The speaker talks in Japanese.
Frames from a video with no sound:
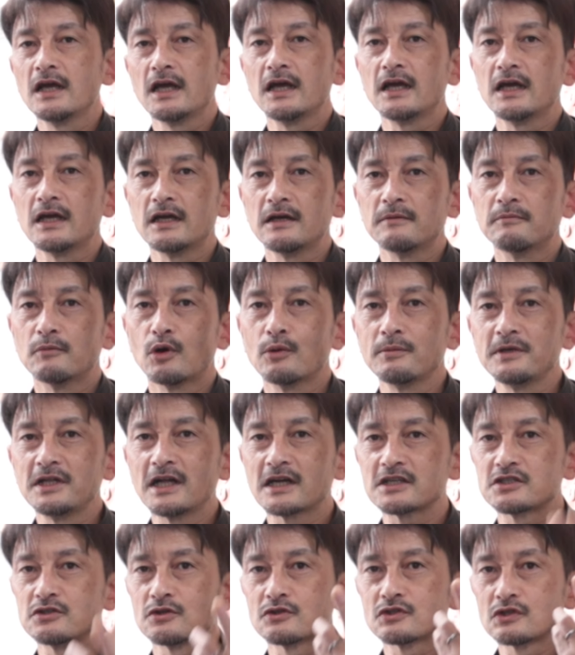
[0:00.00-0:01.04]
揉み
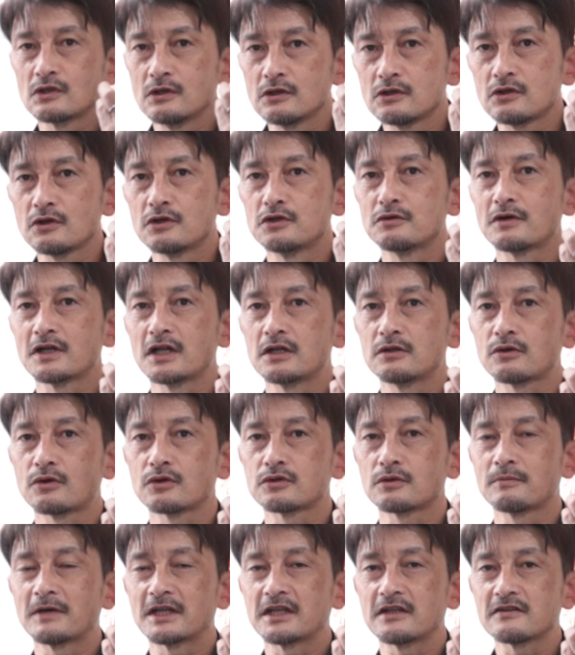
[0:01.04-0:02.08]
出しをすると言われる
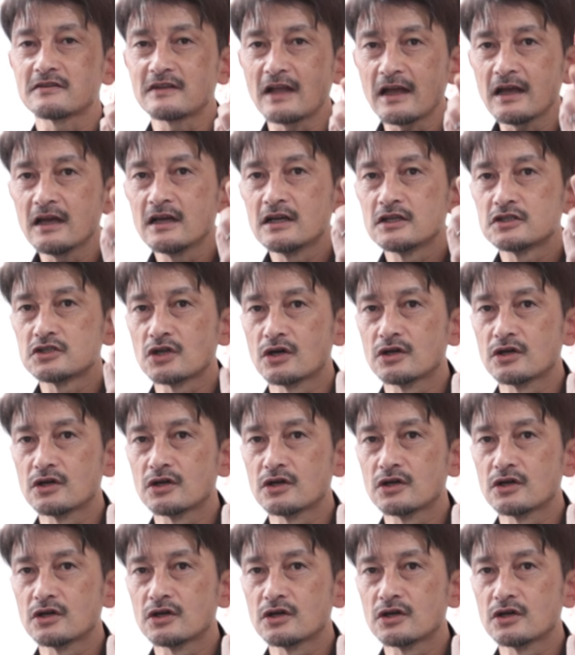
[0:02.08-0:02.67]
言葉ですね。